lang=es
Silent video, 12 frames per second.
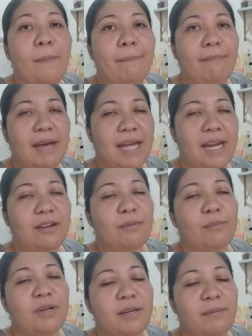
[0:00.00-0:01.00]
mal,
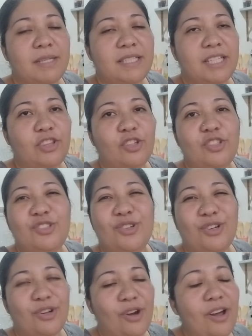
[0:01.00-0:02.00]
como que me siento... Yo
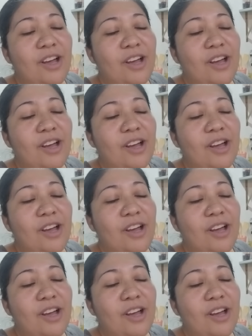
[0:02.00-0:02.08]
creo...